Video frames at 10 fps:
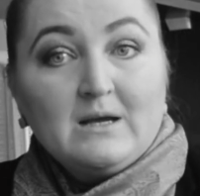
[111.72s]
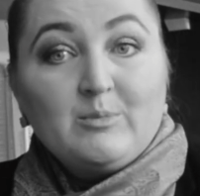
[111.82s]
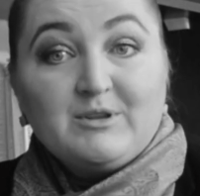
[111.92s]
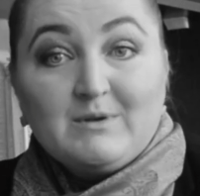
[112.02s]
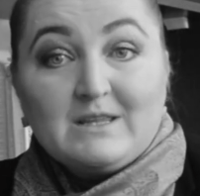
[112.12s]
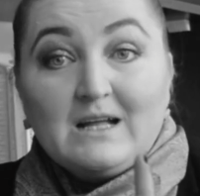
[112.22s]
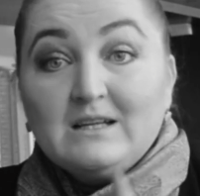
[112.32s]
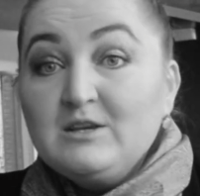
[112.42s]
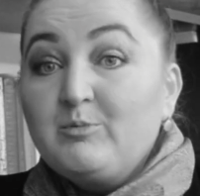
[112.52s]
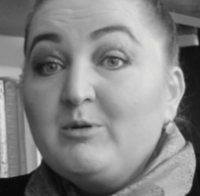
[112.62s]

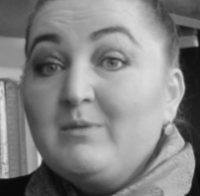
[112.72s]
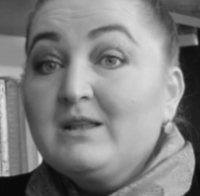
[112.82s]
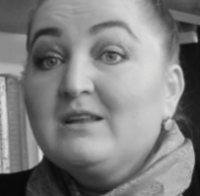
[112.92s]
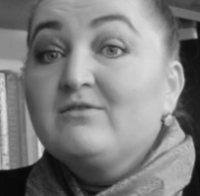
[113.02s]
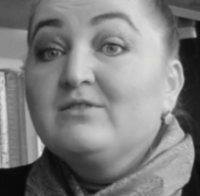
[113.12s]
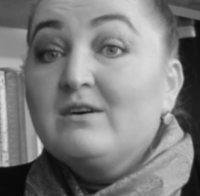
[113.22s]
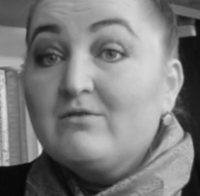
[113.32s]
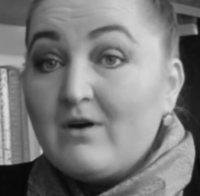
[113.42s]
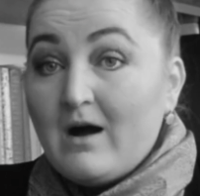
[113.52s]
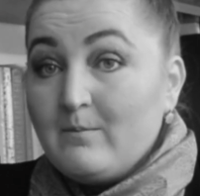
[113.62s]
Подметала непременно
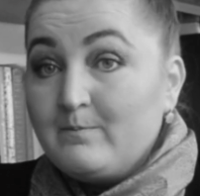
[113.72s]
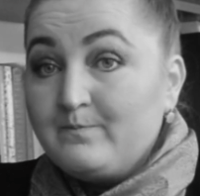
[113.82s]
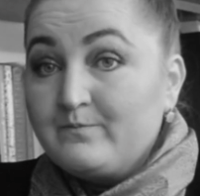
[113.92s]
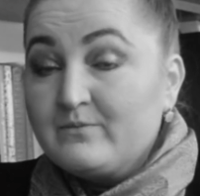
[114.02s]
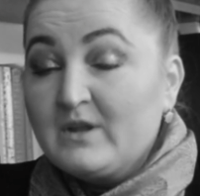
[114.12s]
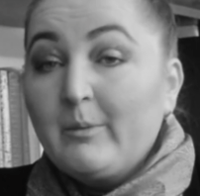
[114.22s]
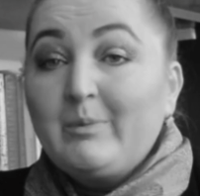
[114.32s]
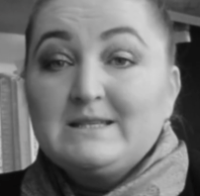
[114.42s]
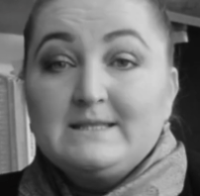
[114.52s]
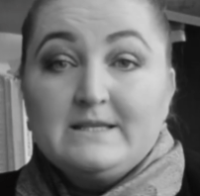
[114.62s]
вдова.
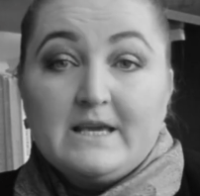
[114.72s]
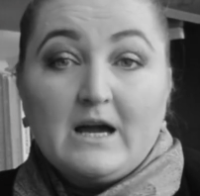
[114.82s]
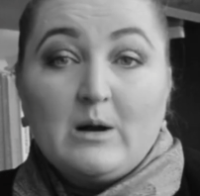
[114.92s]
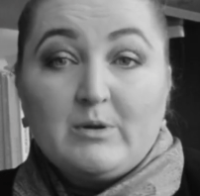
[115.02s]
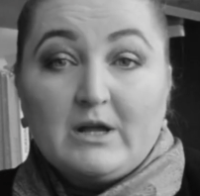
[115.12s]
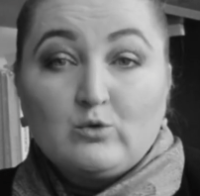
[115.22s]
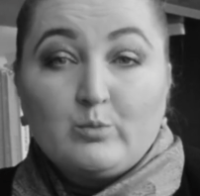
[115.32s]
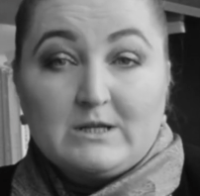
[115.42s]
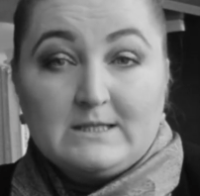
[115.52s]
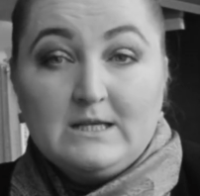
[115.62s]
Позднее обряд
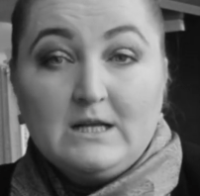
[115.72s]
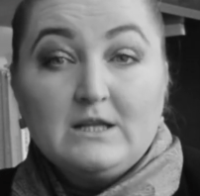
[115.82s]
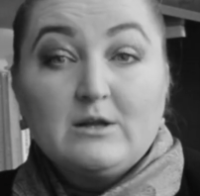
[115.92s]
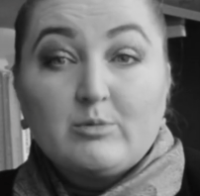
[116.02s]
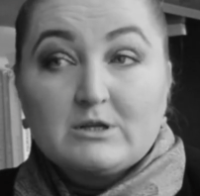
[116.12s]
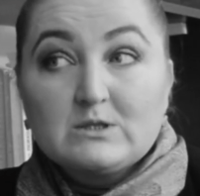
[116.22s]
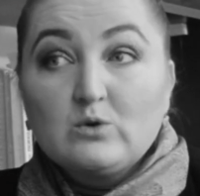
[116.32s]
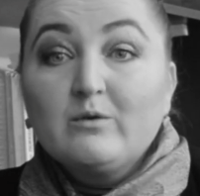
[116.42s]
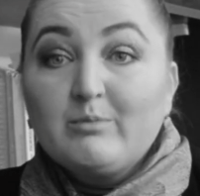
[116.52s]
упразднили до простого